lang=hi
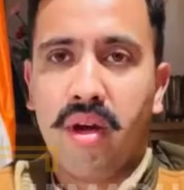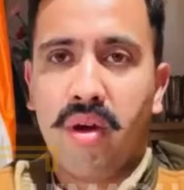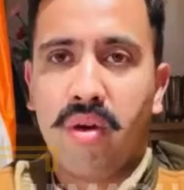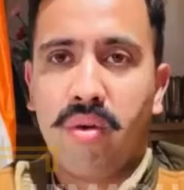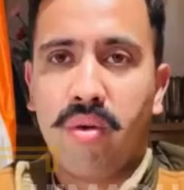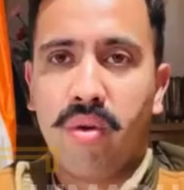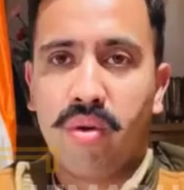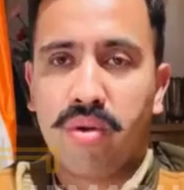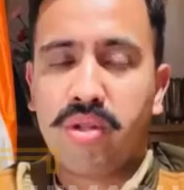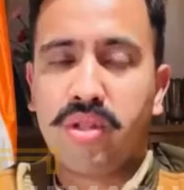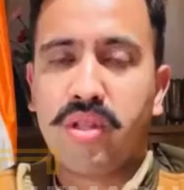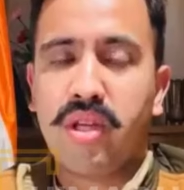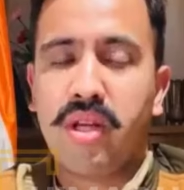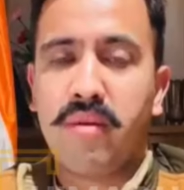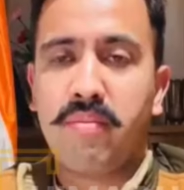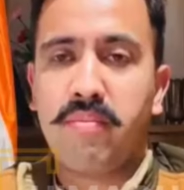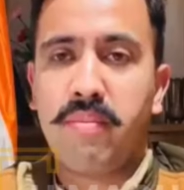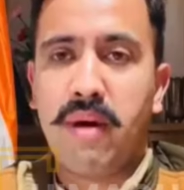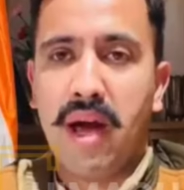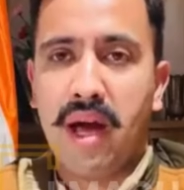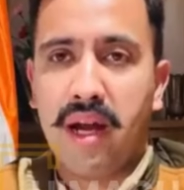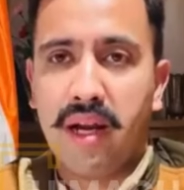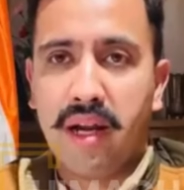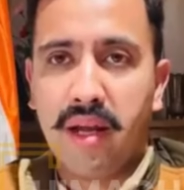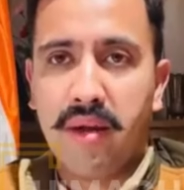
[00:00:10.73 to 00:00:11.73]
कुछ दिन
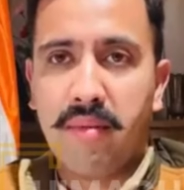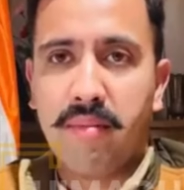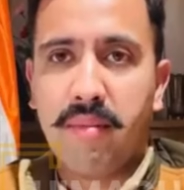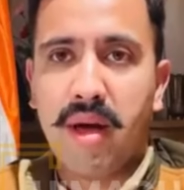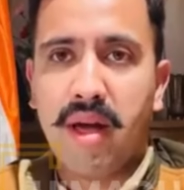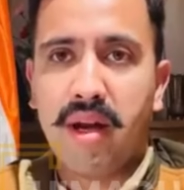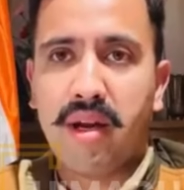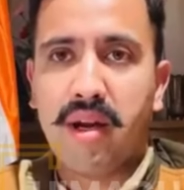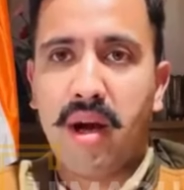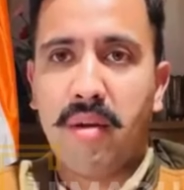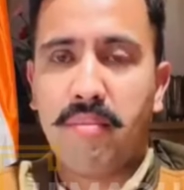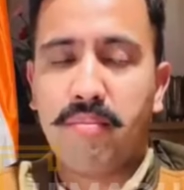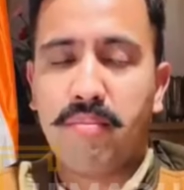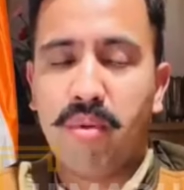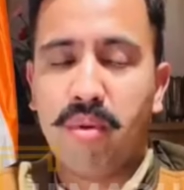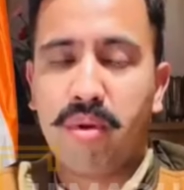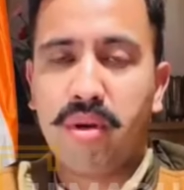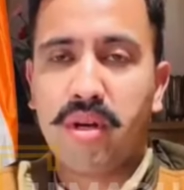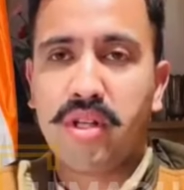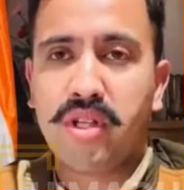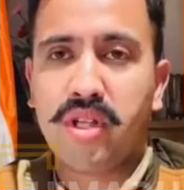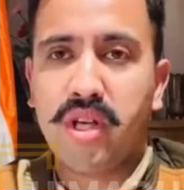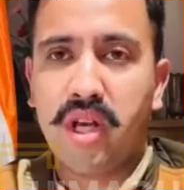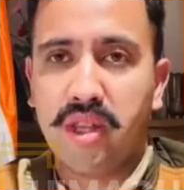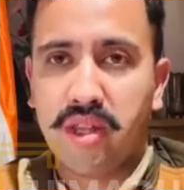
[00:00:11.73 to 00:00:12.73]
पहले मैं रामपुर
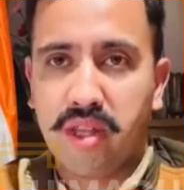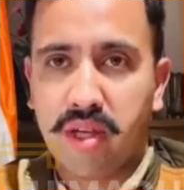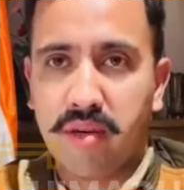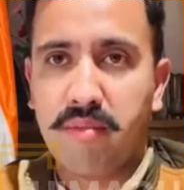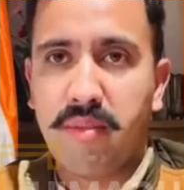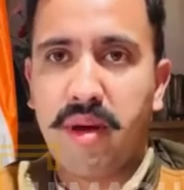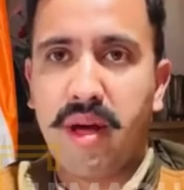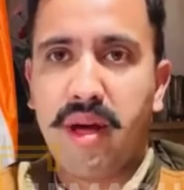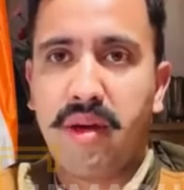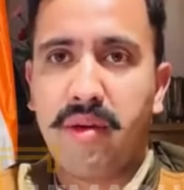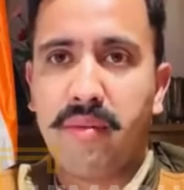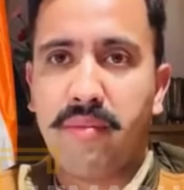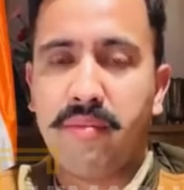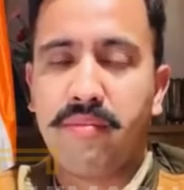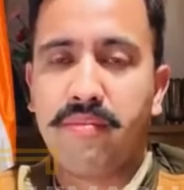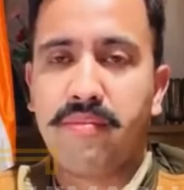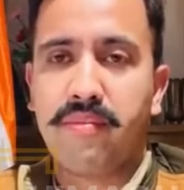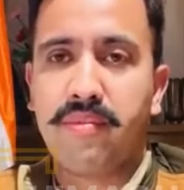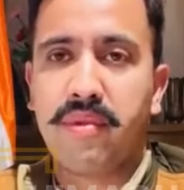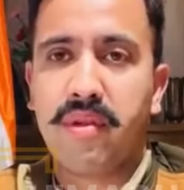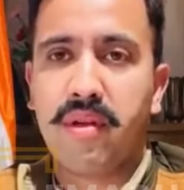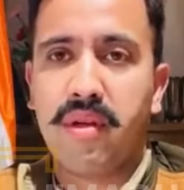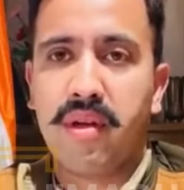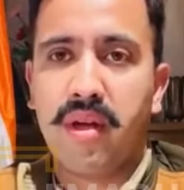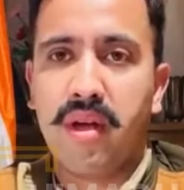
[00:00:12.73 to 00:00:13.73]
क्षेत्र में
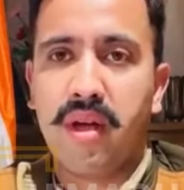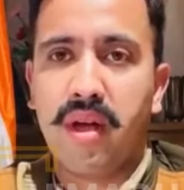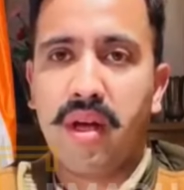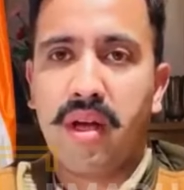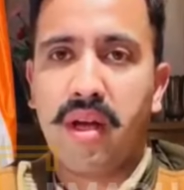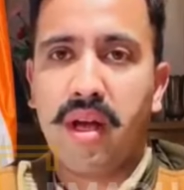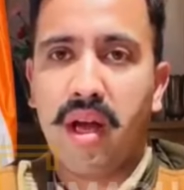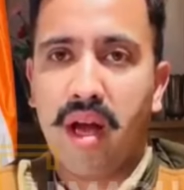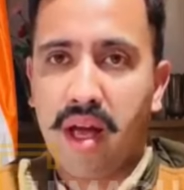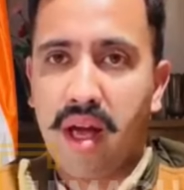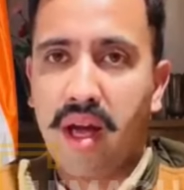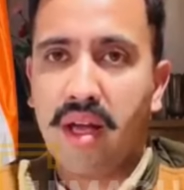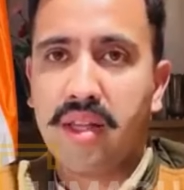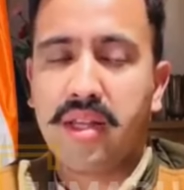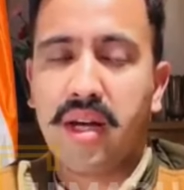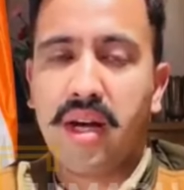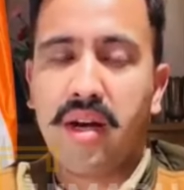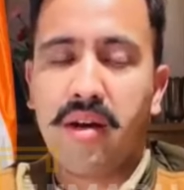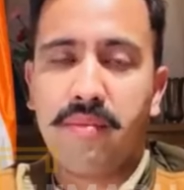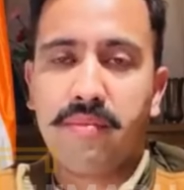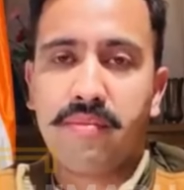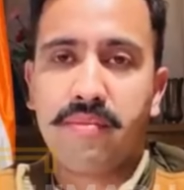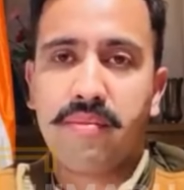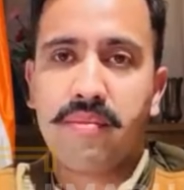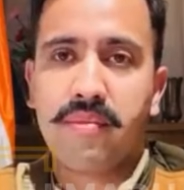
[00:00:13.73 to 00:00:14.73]
गया था
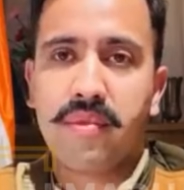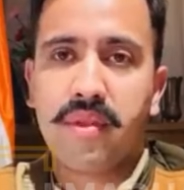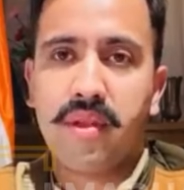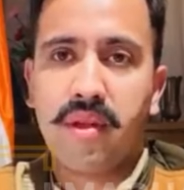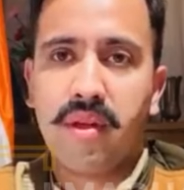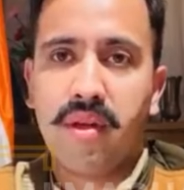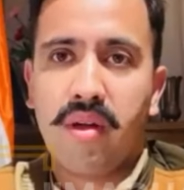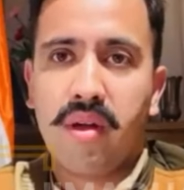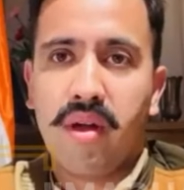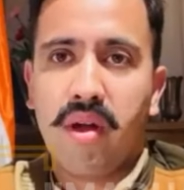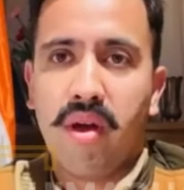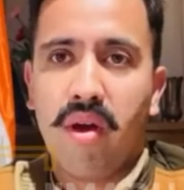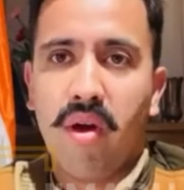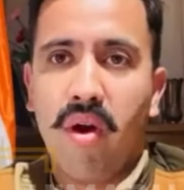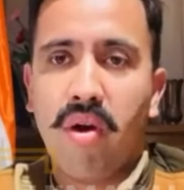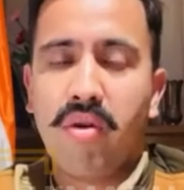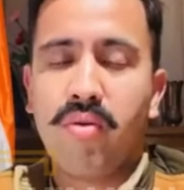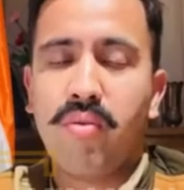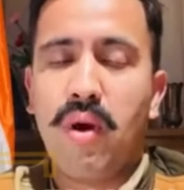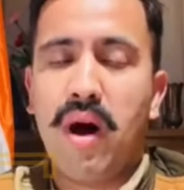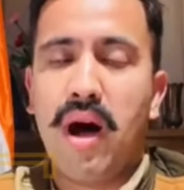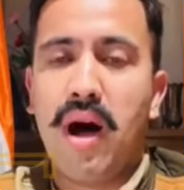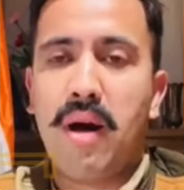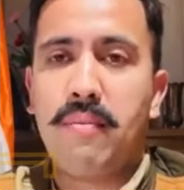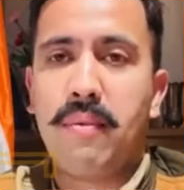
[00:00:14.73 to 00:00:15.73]
और
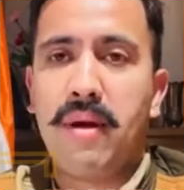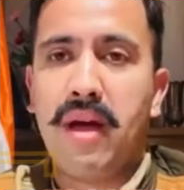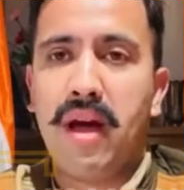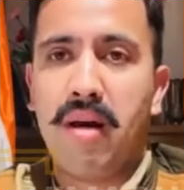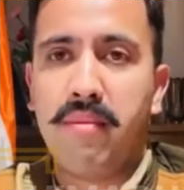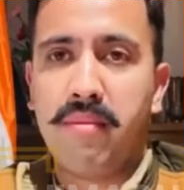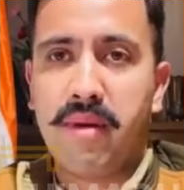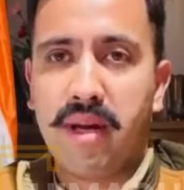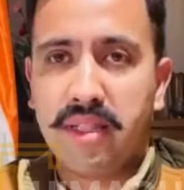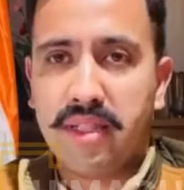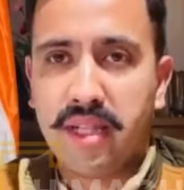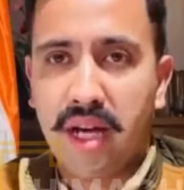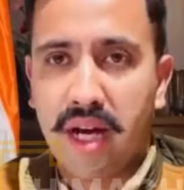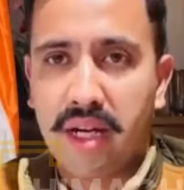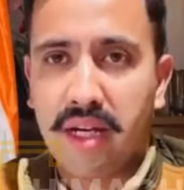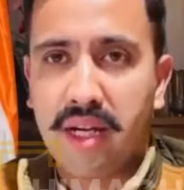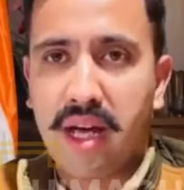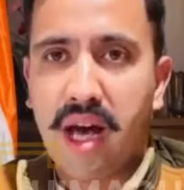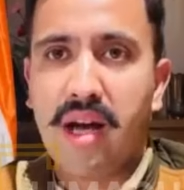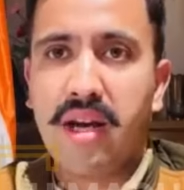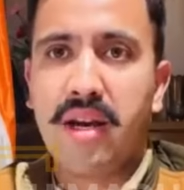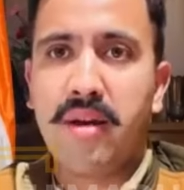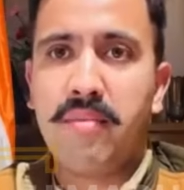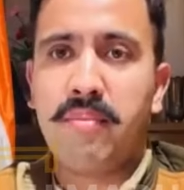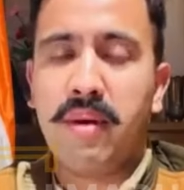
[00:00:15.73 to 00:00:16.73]
वहां पे हमें
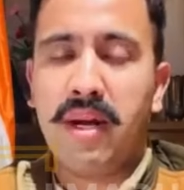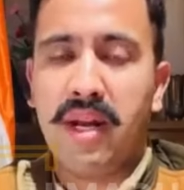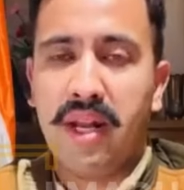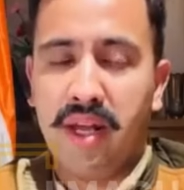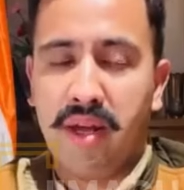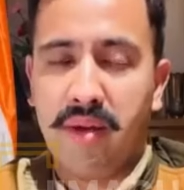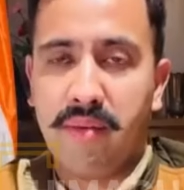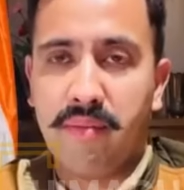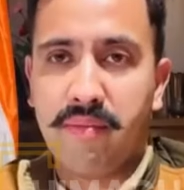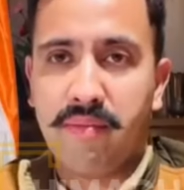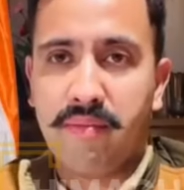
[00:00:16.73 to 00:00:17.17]
जानकारी मिली